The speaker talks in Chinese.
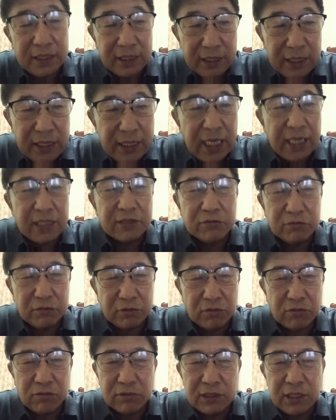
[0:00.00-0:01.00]
应该
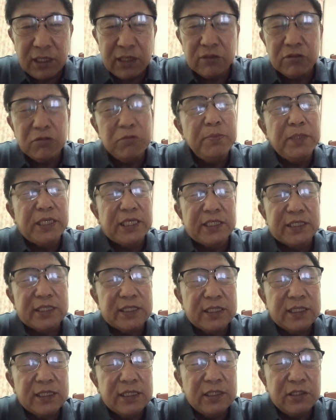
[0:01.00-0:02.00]
说，郭德纲有本事，
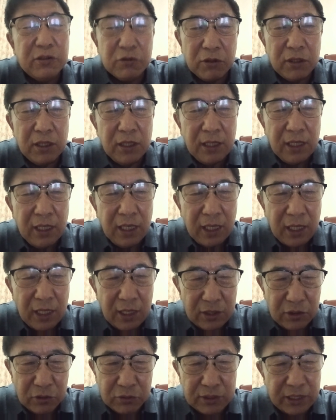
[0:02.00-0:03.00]
有
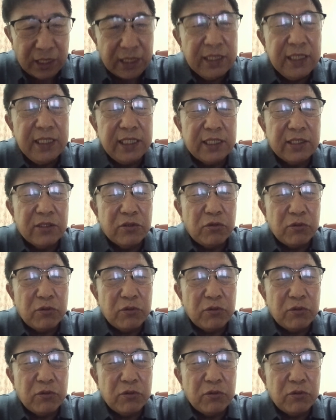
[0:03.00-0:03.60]
有能力。